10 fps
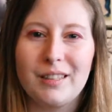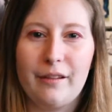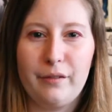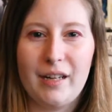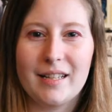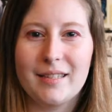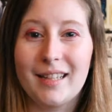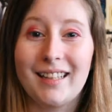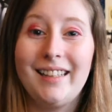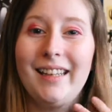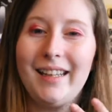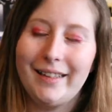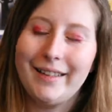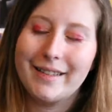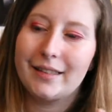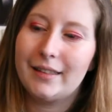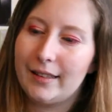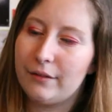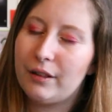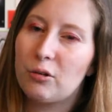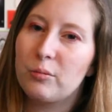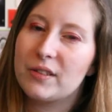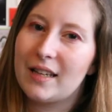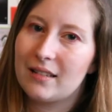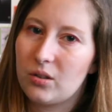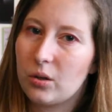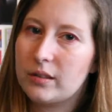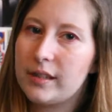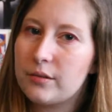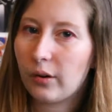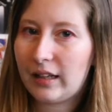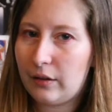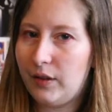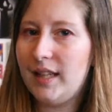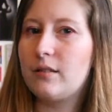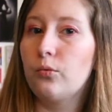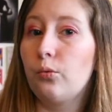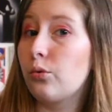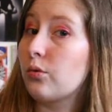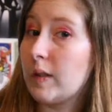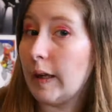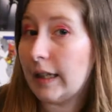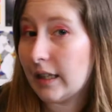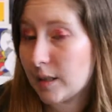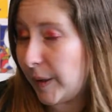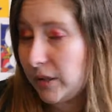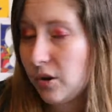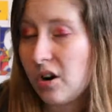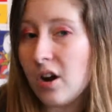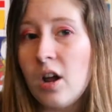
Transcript: il y avait la série Elite qui avait commencé à sortir sur Netflix, donc une série espagnole